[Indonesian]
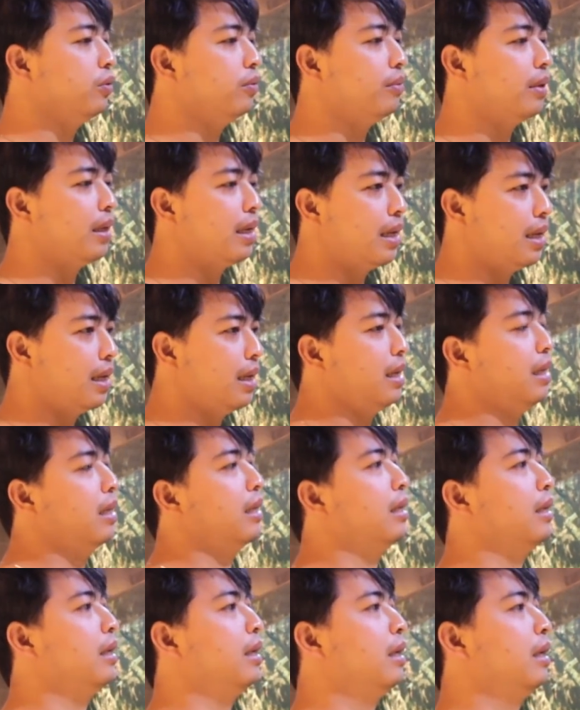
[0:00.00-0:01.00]
jumlah
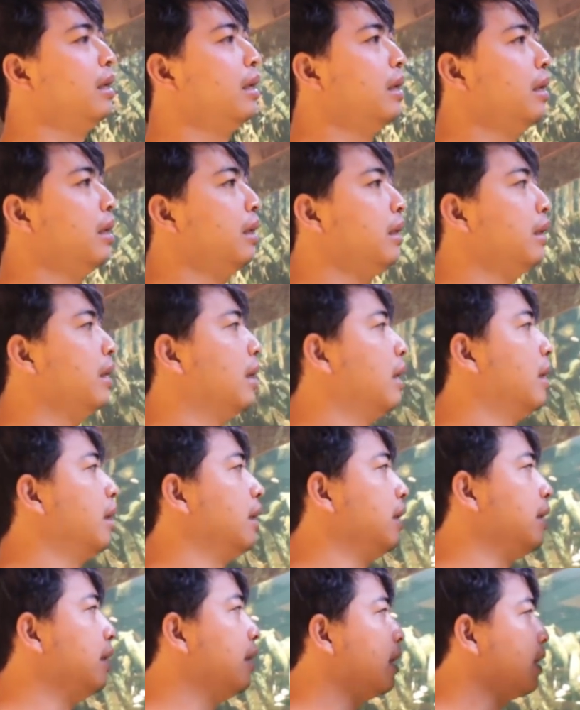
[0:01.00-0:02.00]
ya
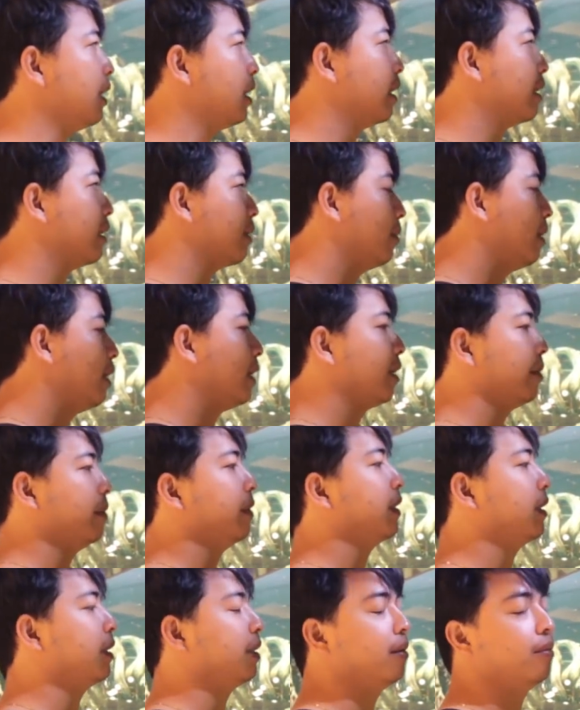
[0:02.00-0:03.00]
ini adalah terbaik yang
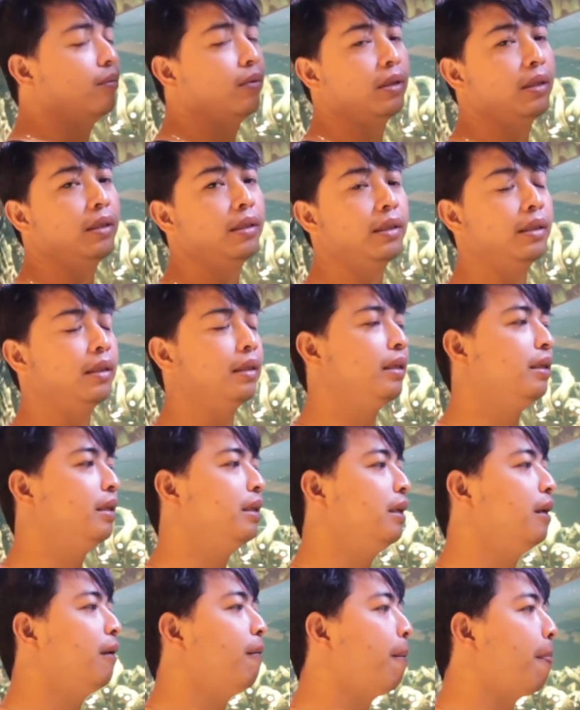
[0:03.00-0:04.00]
bisa kita buat di
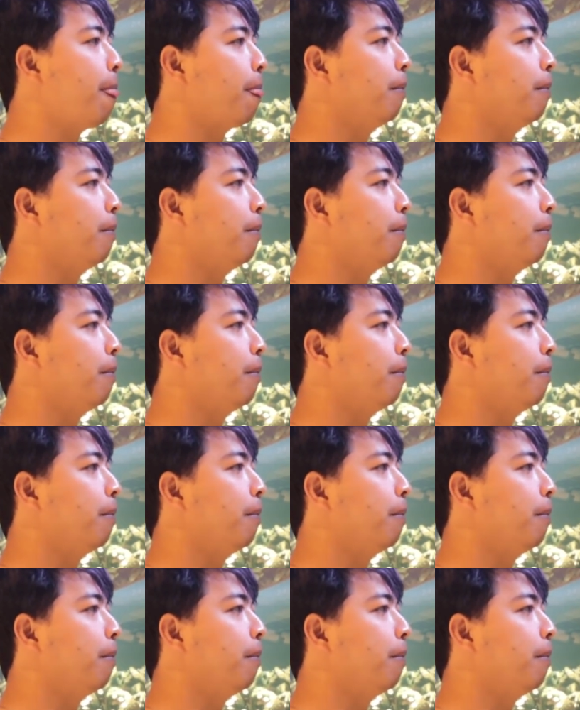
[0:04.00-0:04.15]
sini